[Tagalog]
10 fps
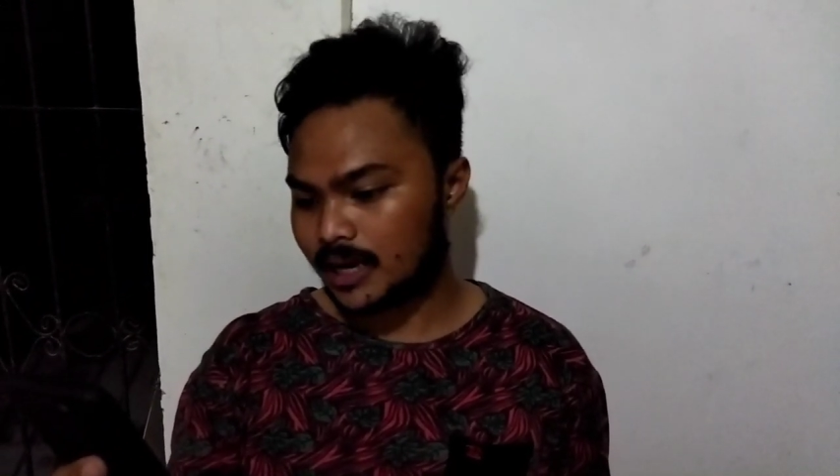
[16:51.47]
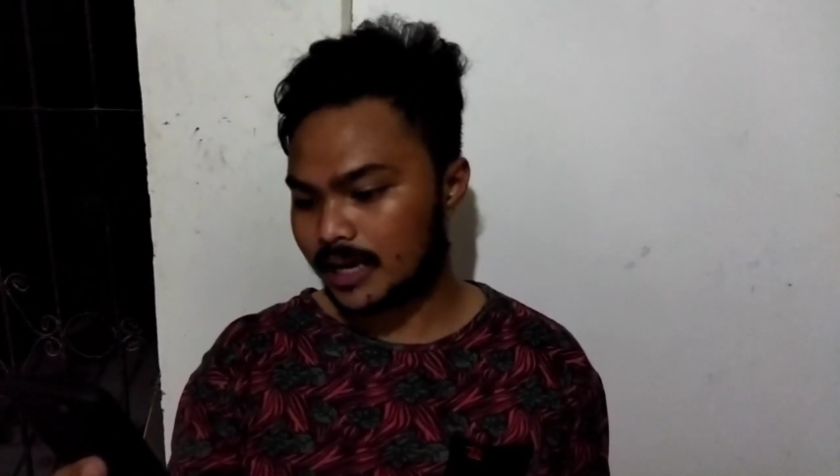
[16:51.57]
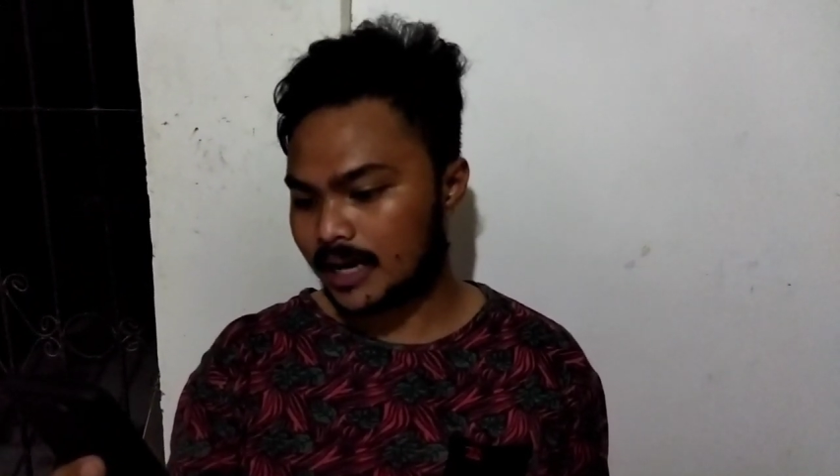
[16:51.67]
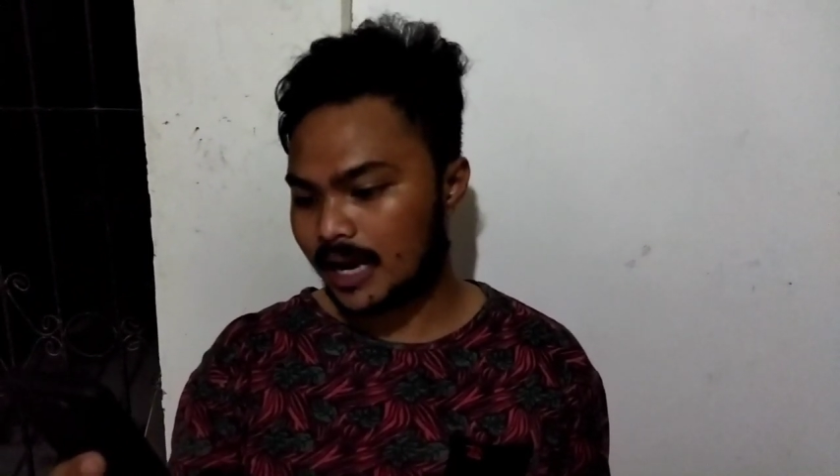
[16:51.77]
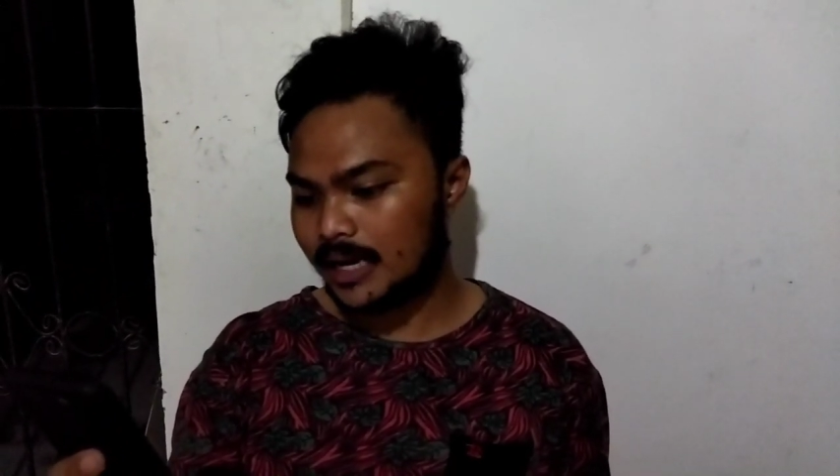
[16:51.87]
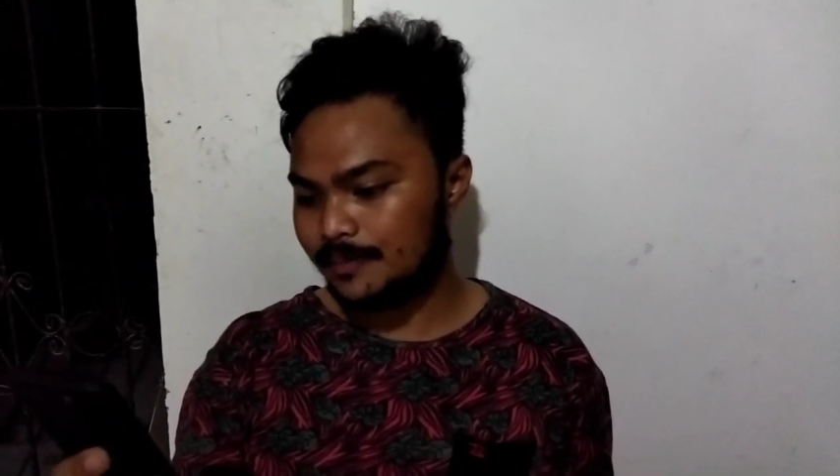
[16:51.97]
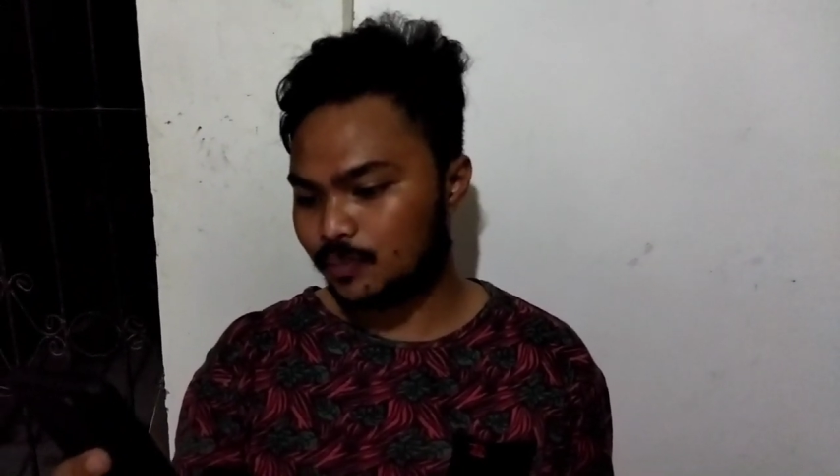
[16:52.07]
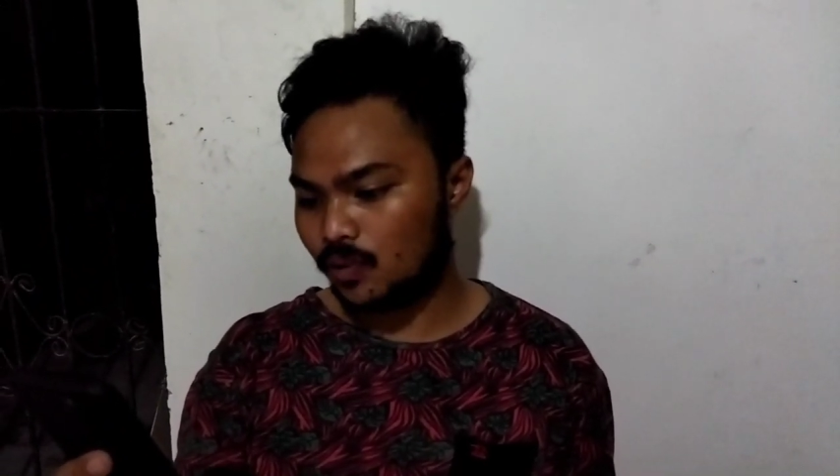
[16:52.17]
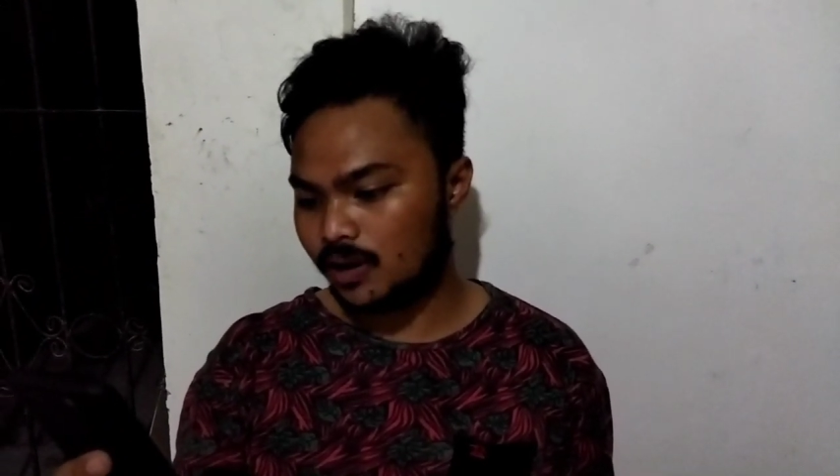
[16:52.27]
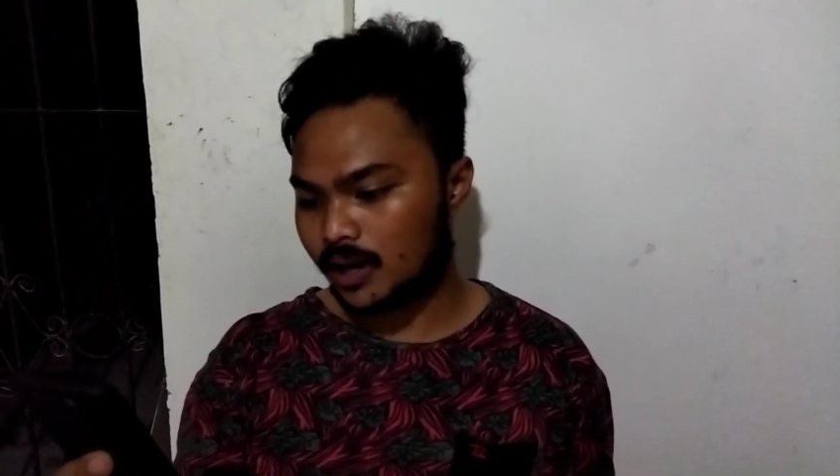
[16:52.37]
Kay Rani
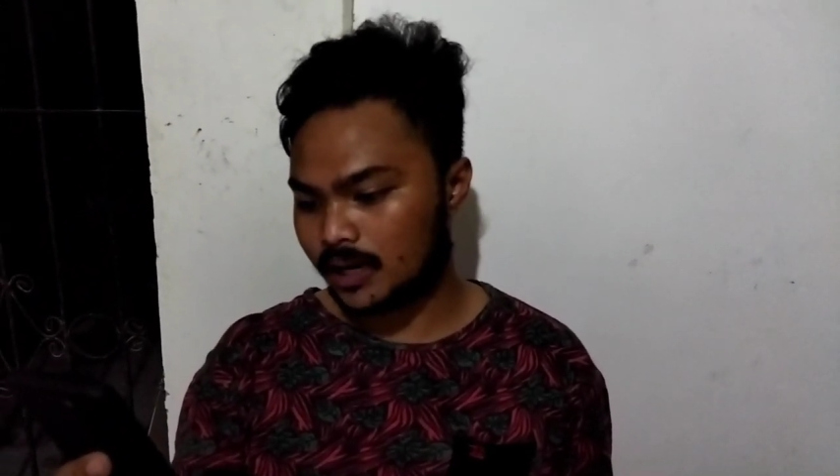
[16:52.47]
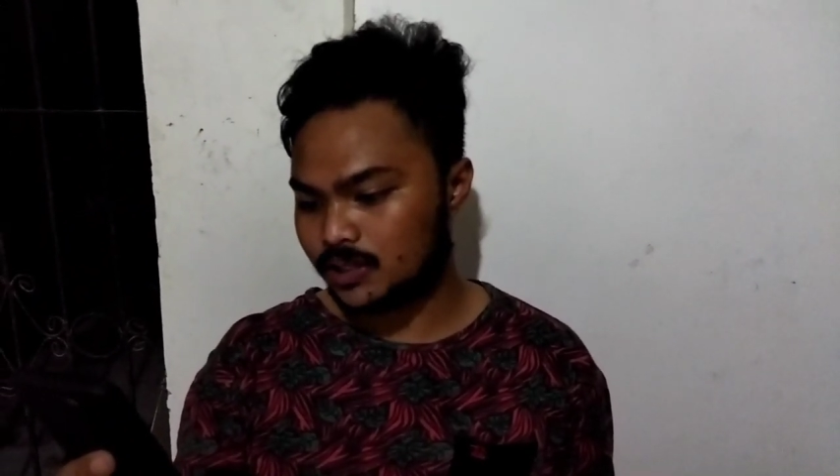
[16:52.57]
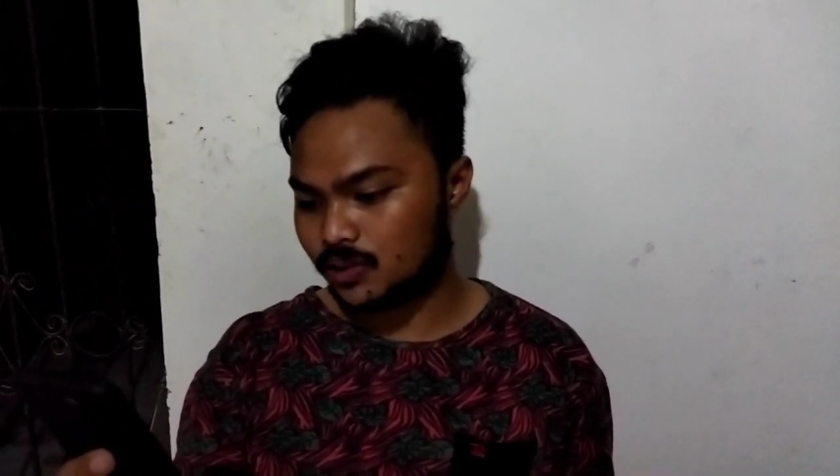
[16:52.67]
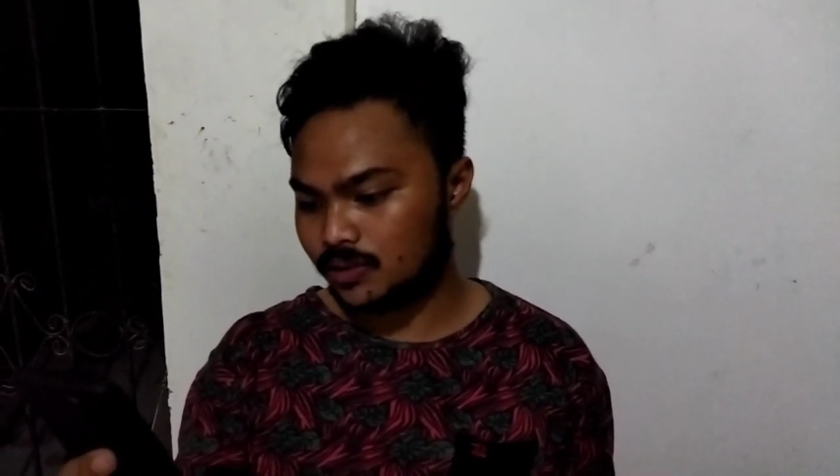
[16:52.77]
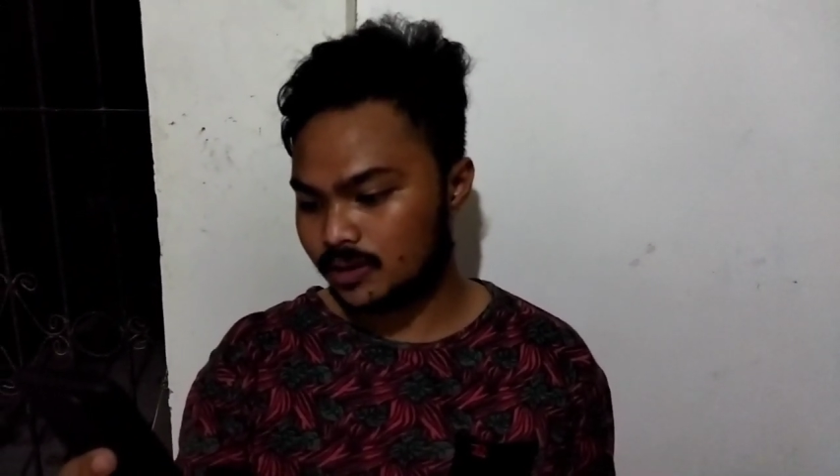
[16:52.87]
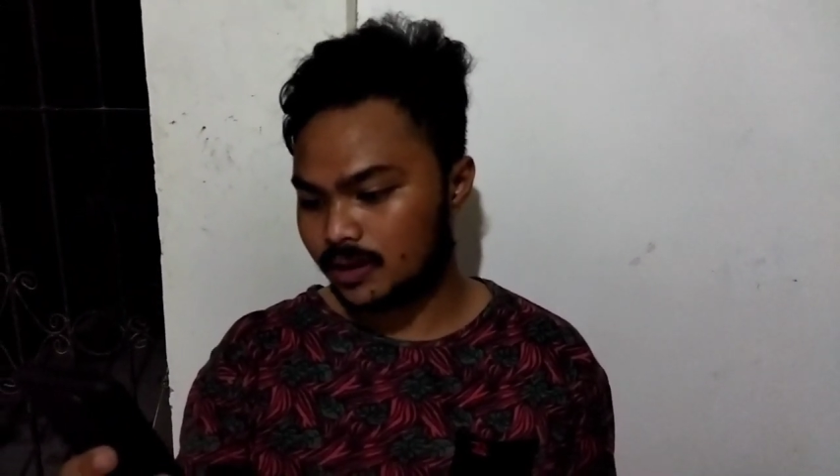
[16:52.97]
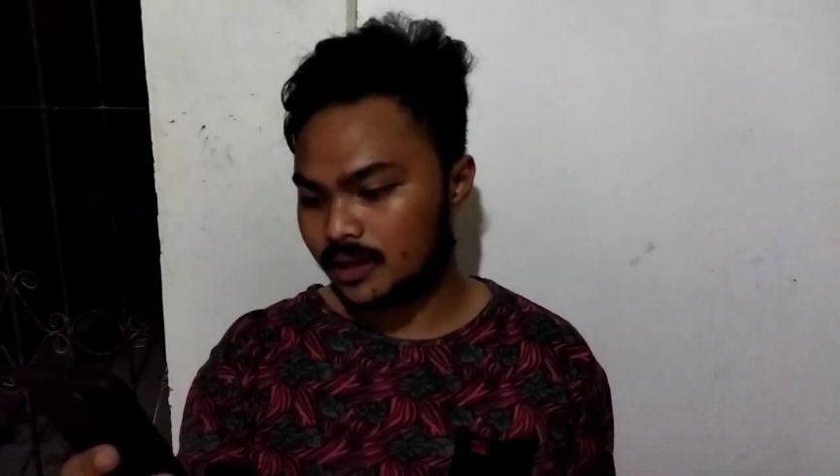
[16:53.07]
Paul Kadyon